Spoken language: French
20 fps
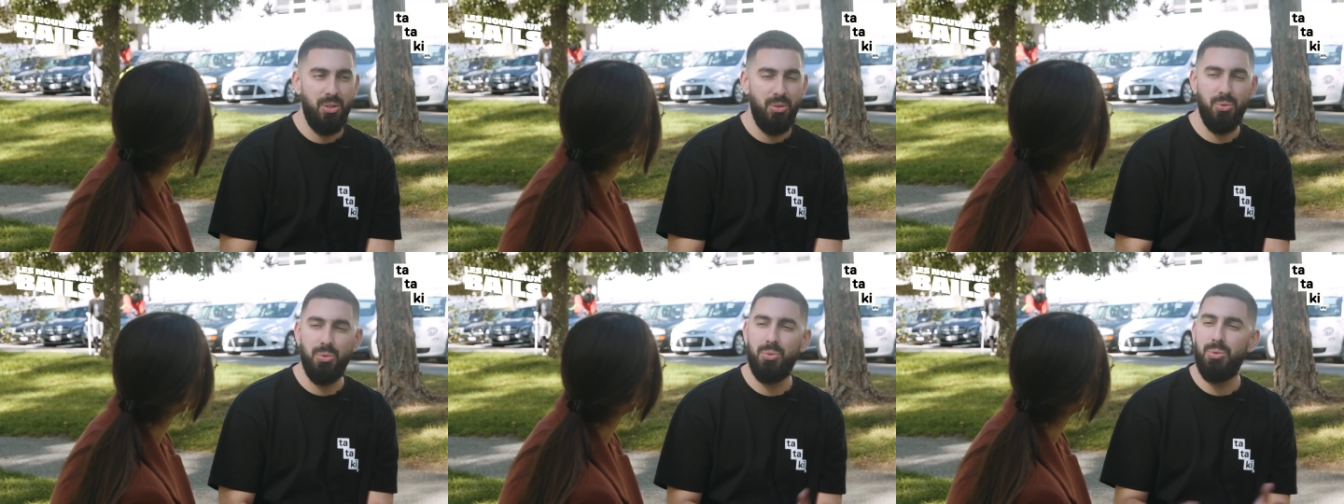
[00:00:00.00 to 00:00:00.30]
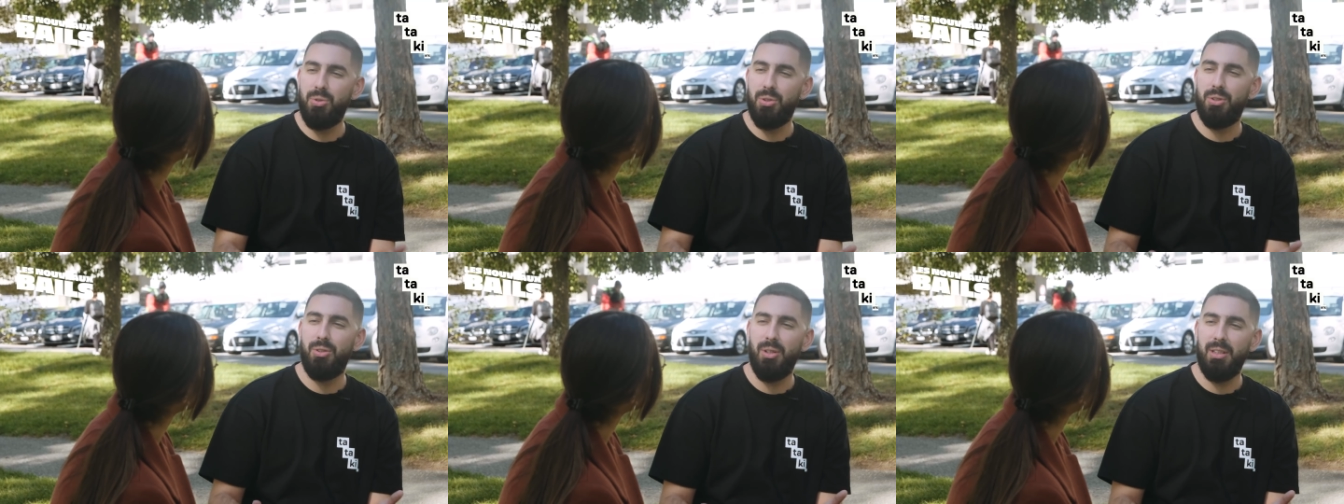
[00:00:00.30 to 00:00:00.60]
Du
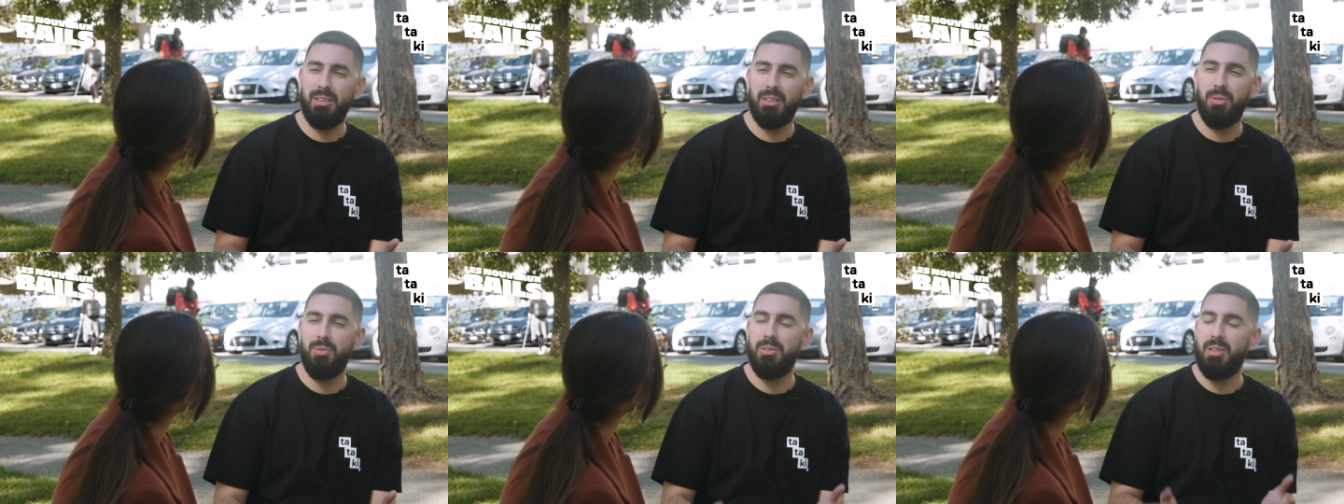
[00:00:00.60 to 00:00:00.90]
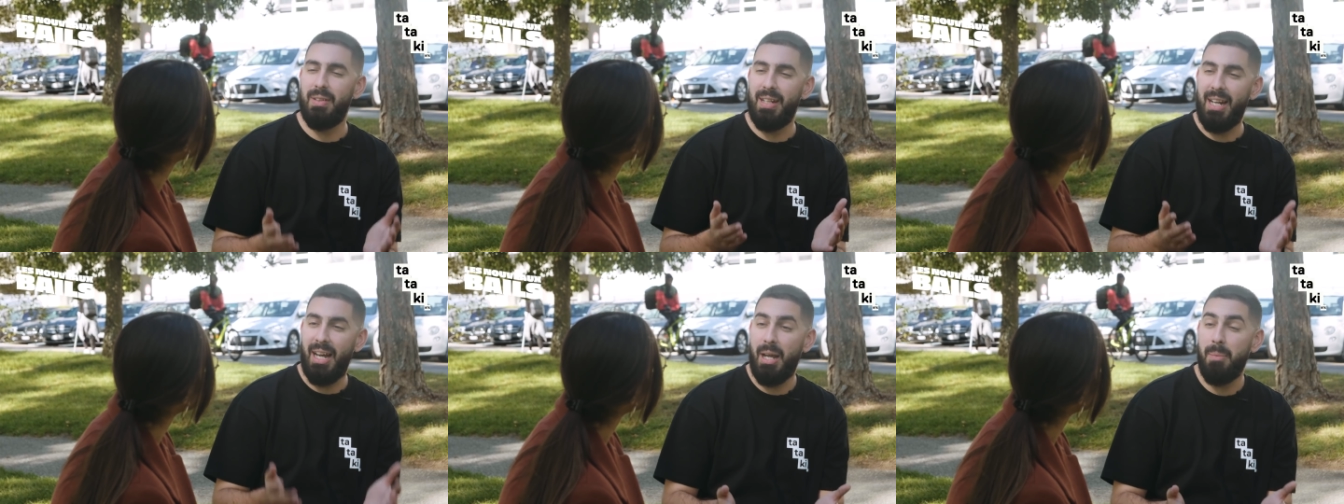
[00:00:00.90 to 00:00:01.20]
coup, docteur, est-ce que
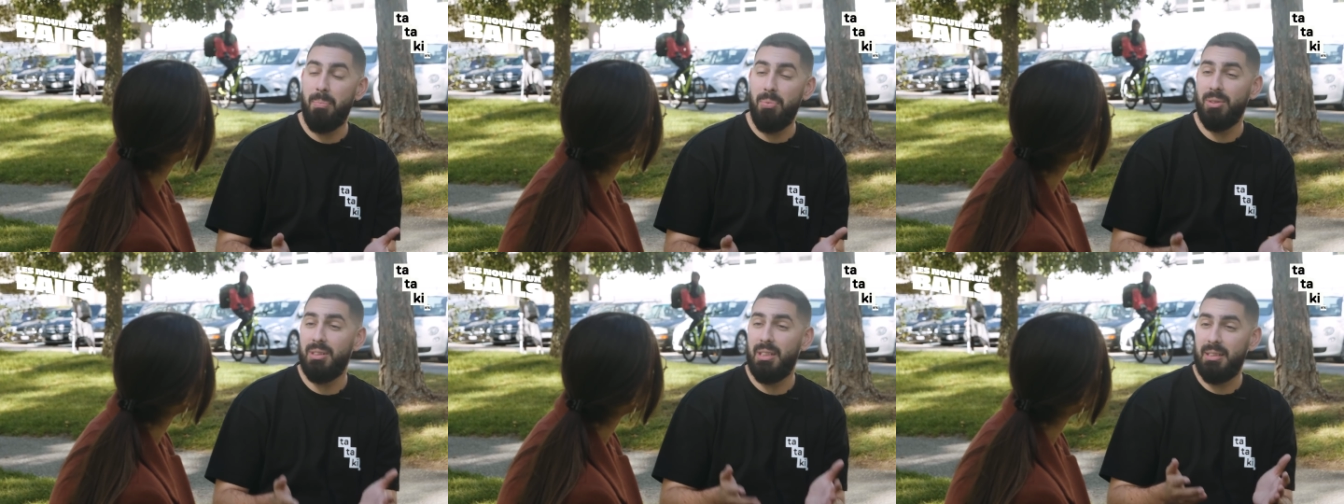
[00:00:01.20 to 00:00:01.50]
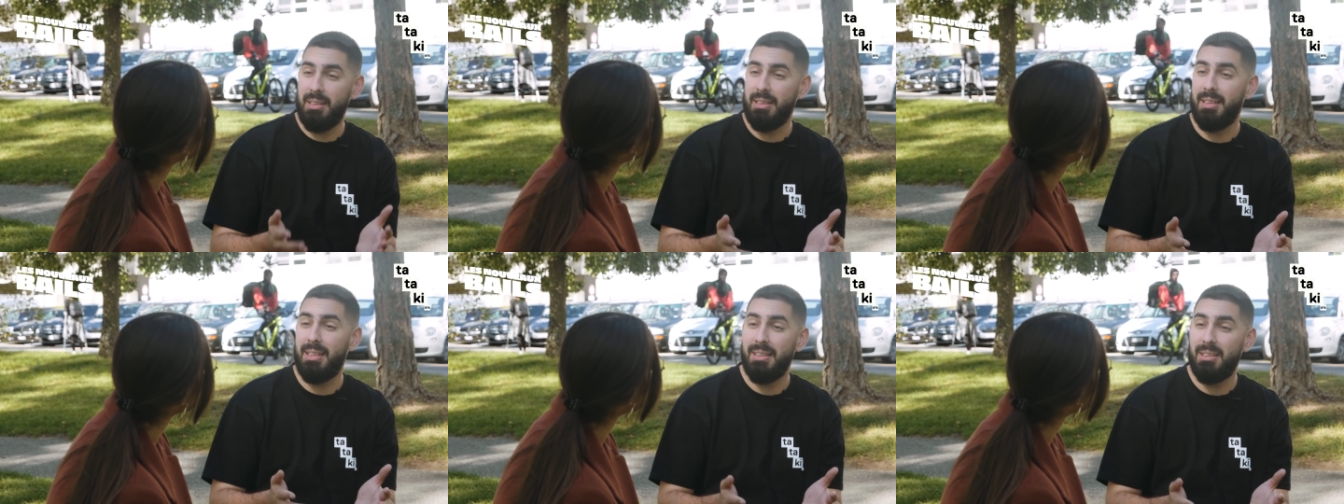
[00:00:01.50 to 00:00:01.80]
vous avez la réponse
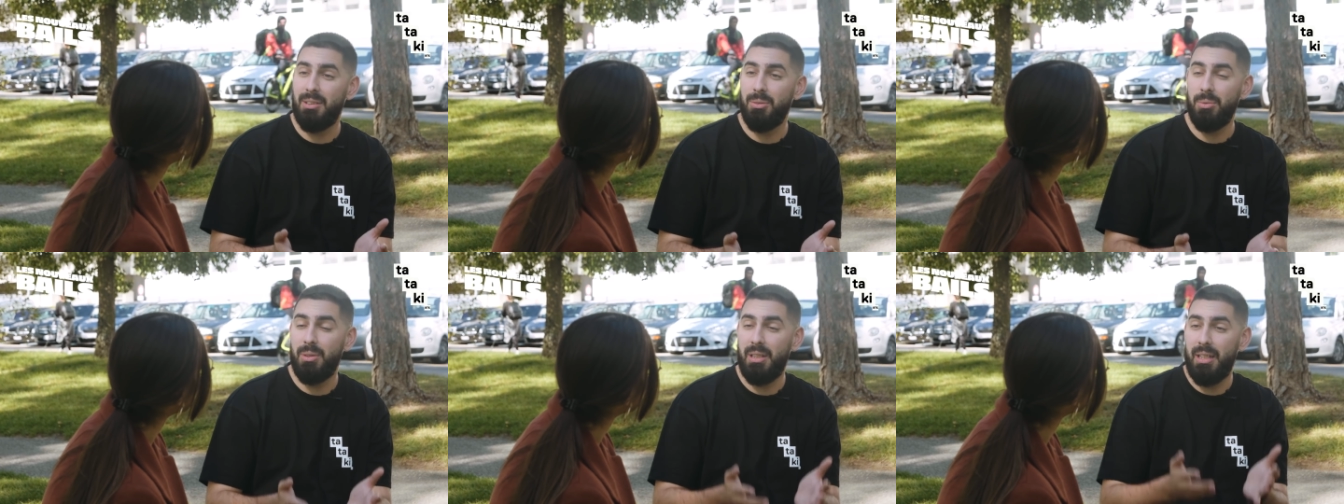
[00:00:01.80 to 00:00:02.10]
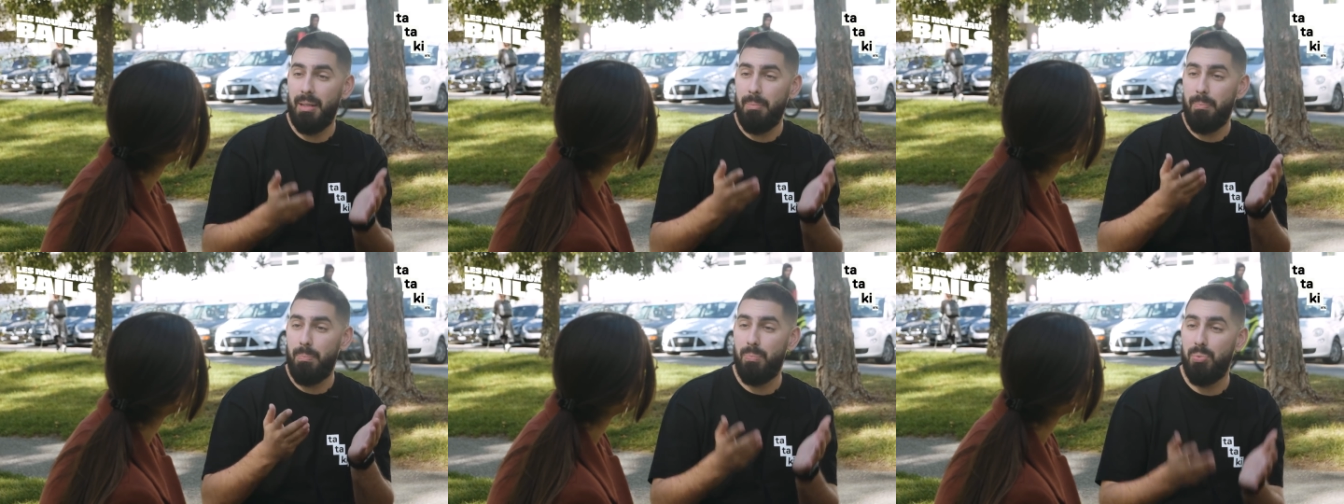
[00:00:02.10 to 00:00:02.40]
à cette question
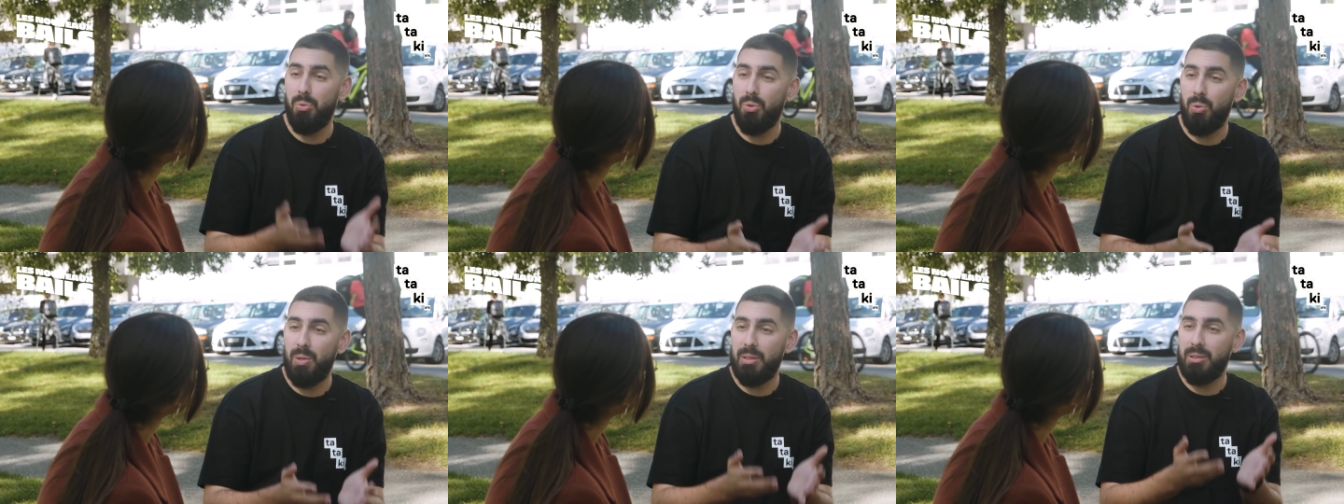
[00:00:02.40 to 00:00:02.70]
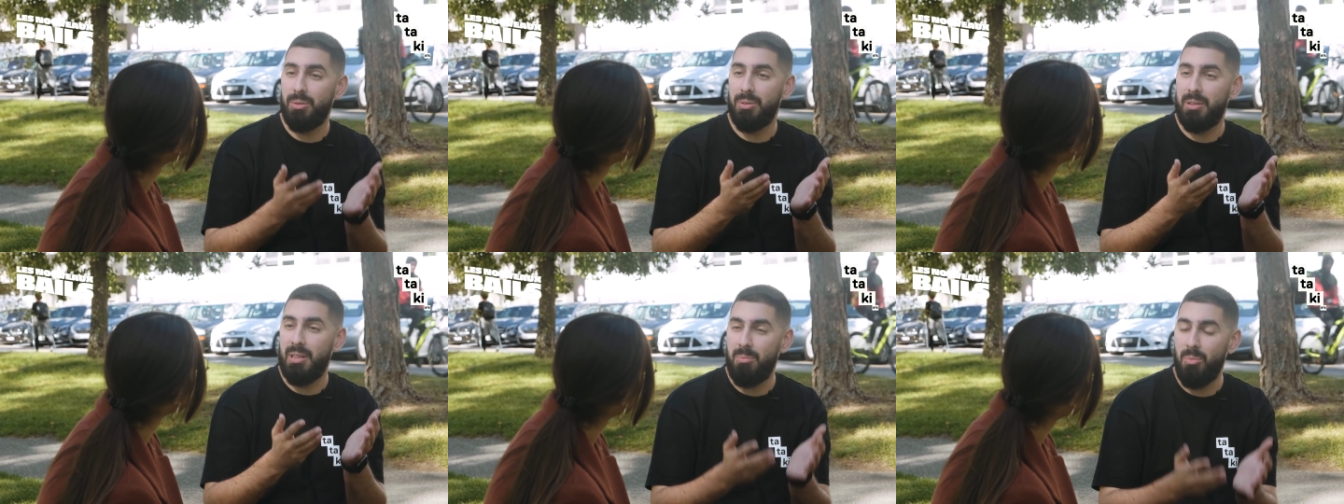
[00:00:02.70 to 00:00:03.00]
qui est pourquoi
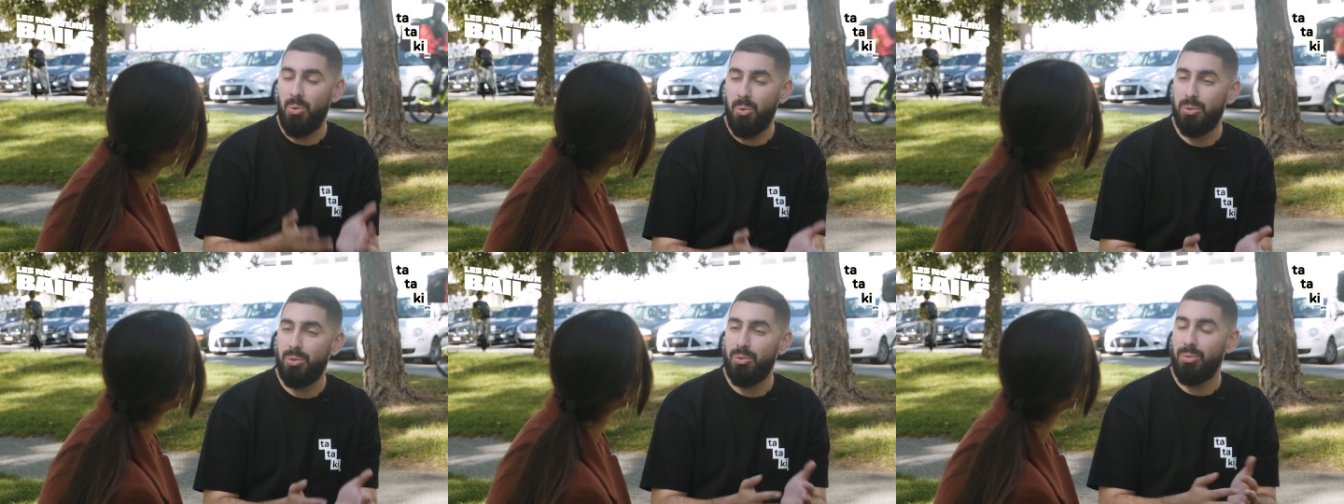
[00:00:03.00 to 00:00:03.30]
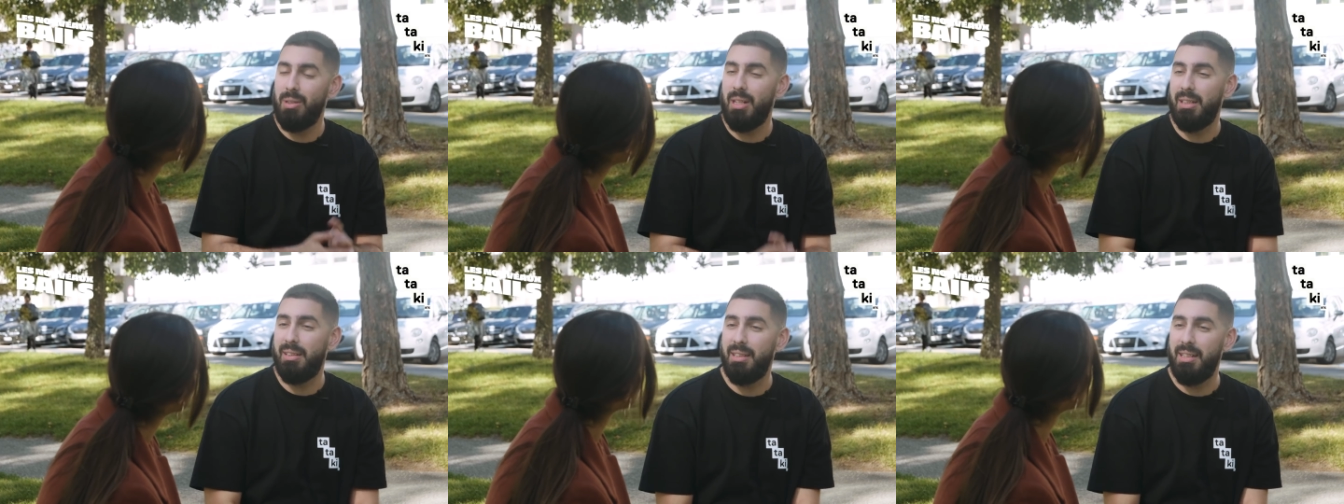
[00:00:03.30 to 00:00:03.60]
est-ce qu'on aime
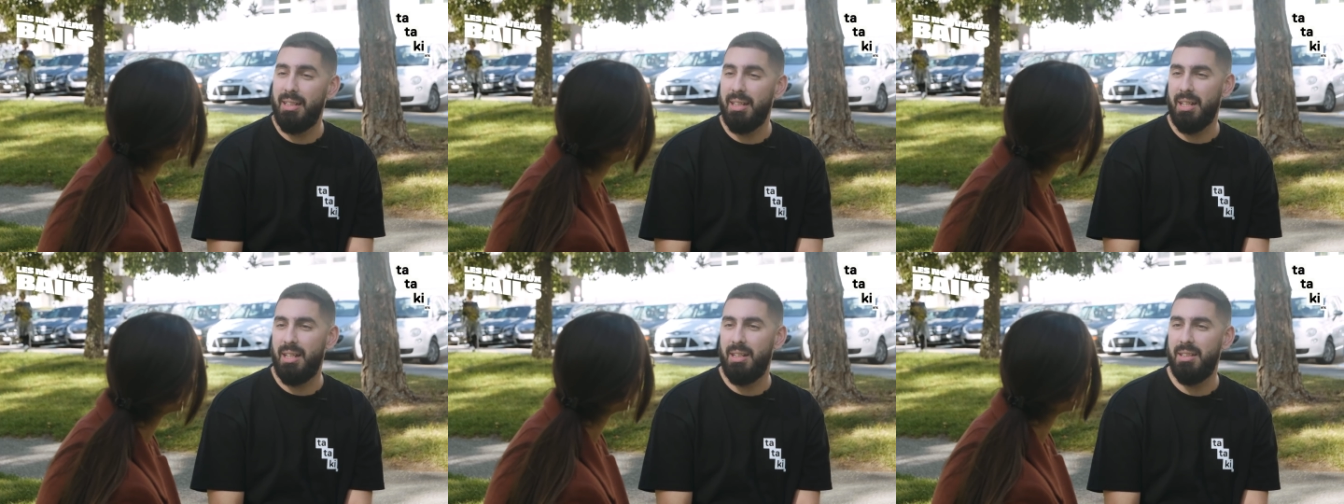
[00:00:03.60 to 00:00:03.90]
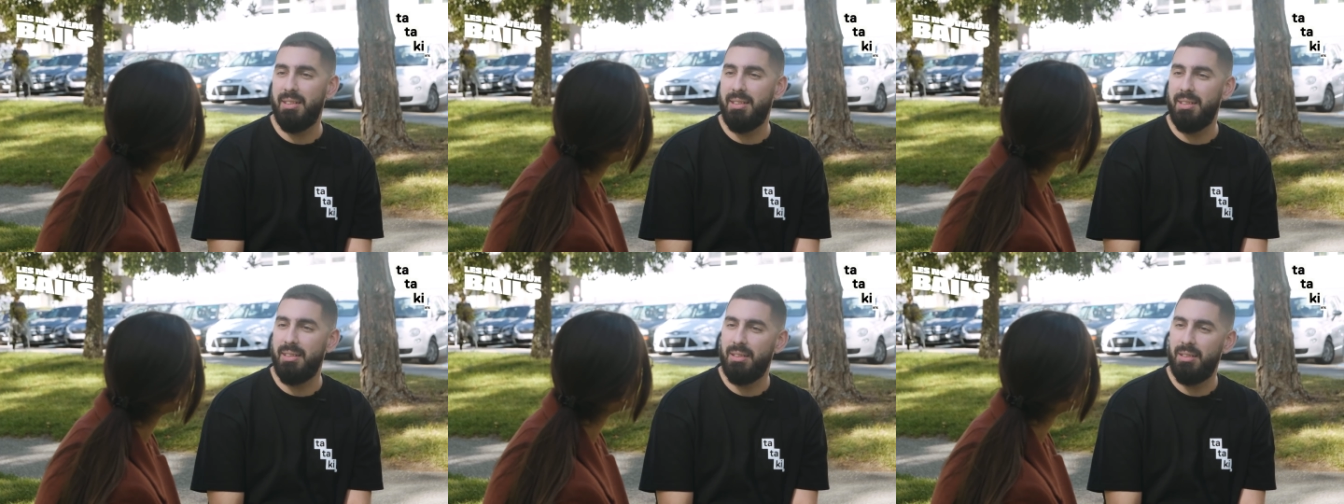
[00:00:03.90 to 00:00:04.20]
autant la
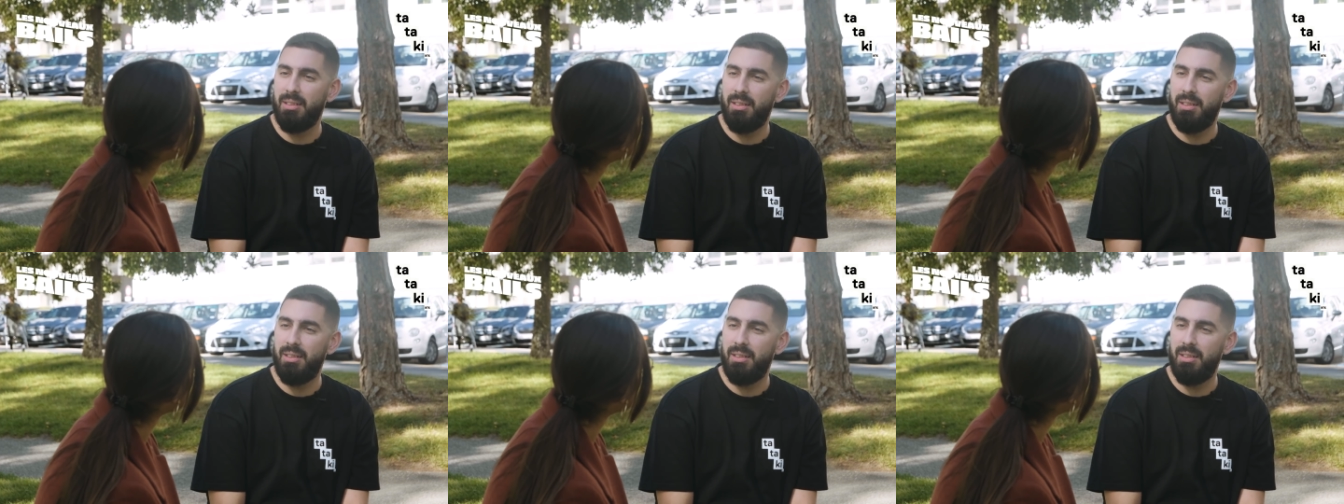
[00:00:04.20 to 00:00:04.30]
télé-réalité